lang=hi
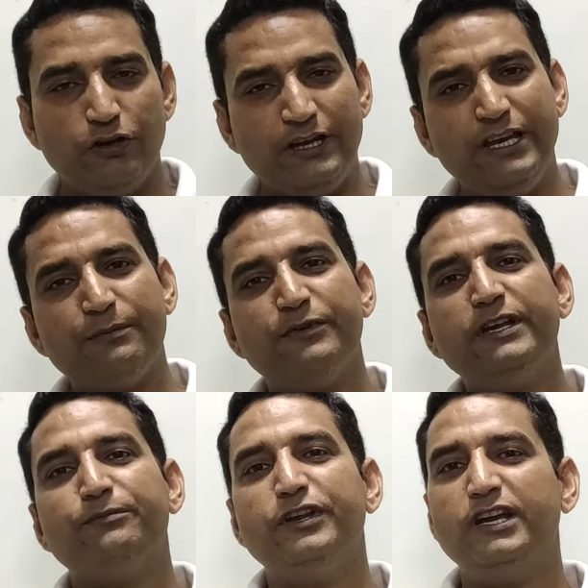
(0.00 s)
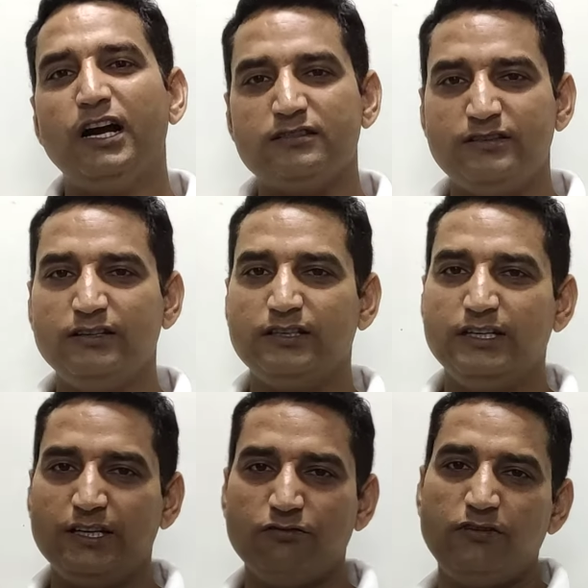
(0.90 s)
इनकी अपनी अपनी खासियत
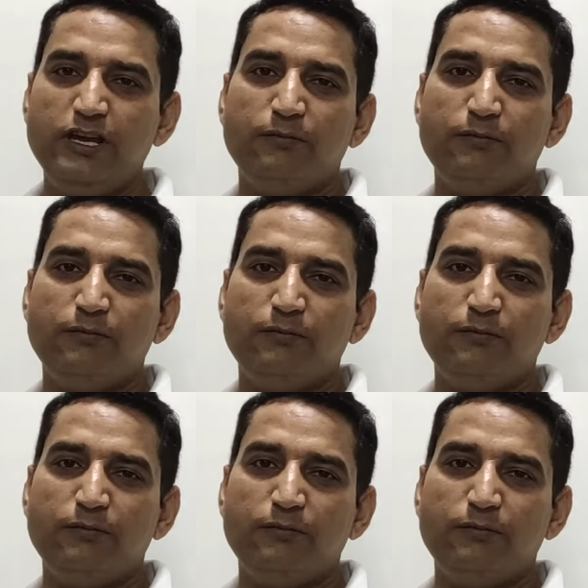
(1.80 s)
है क्योंकि